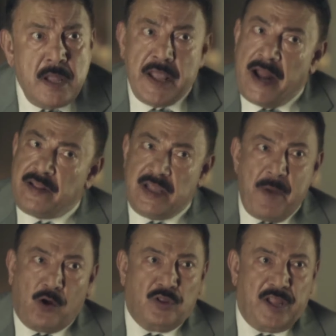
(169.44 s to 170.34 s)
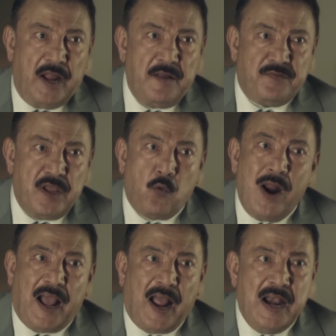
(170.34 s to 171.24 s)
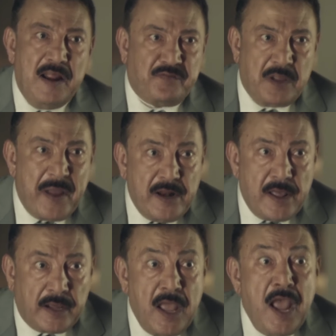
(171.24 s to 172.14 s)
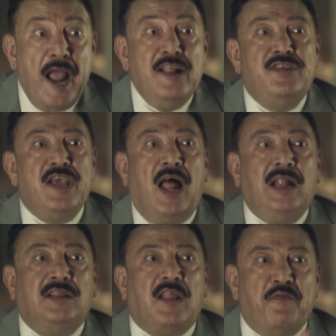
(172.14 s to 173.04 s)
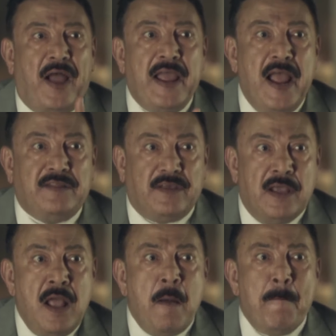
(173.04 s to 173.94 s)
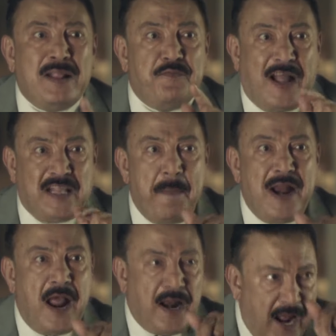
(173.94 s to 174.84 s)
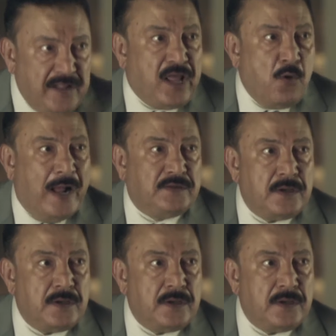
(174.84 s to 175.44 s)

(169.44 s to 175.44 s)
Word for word: يا ريتني ما كنت عرفتك ولا خلفت منك انت غلطه في حياتي بدفع ثمنها لغايه دلوقتي